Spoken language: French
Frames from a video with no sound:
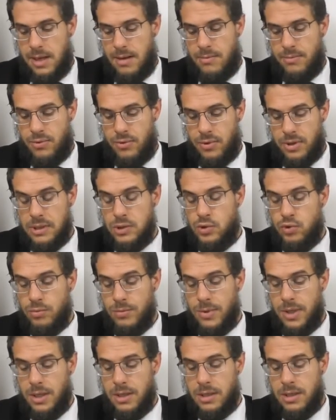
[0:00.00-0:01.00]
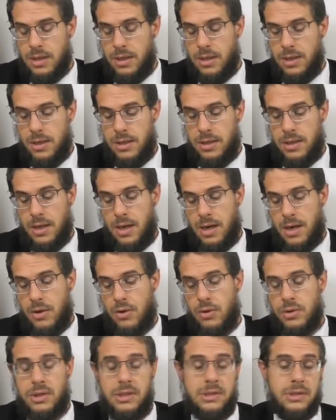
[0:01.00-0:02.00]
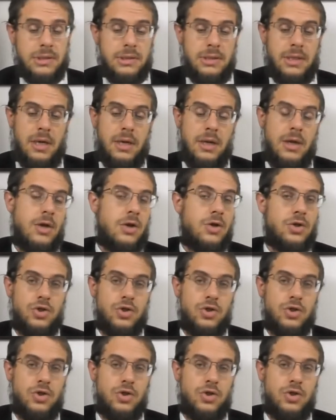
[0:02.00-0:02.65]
un beau résumé des, des essentielles. essentiels.